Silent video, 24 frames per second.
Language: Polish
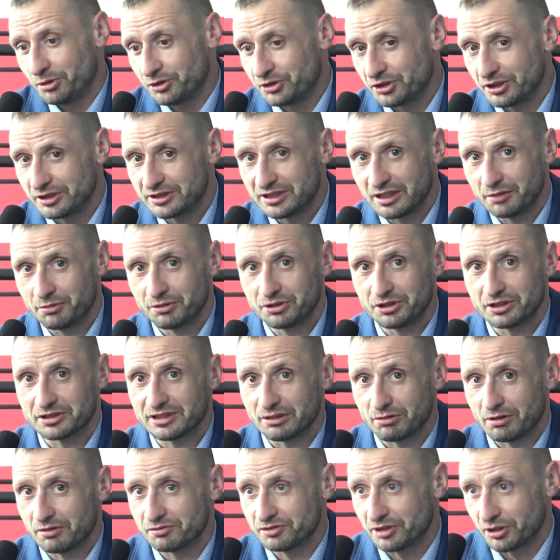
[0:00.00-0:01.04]
Patrycja będzie
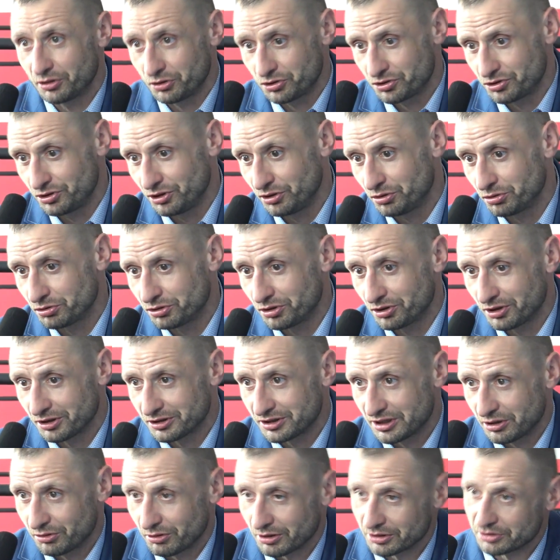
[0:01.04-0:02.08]
stała w narożniku,
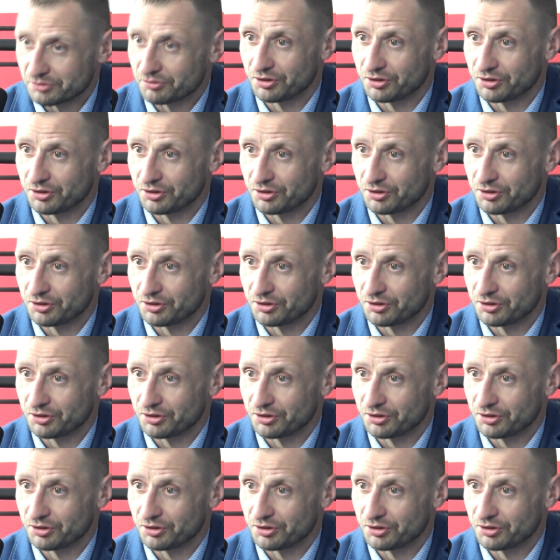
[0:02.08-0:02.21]
doradzała